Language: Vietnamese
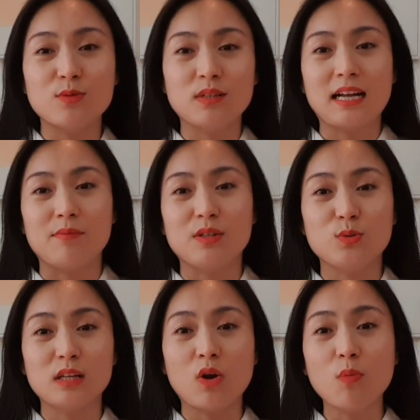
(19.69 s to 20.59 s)
chúng ta cảm thấy
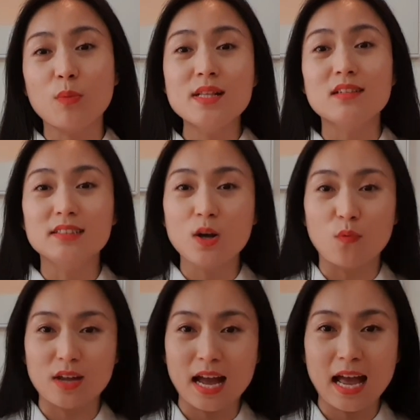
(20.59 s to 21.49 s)
chúng ta không có biết giới thiệu
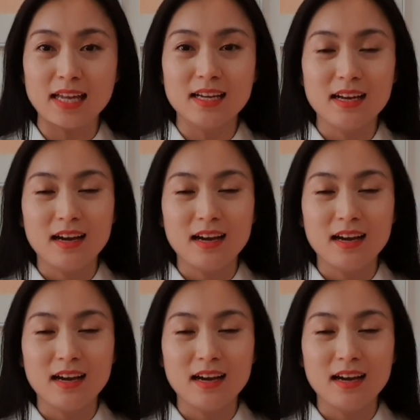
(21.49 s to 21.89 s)
với ai,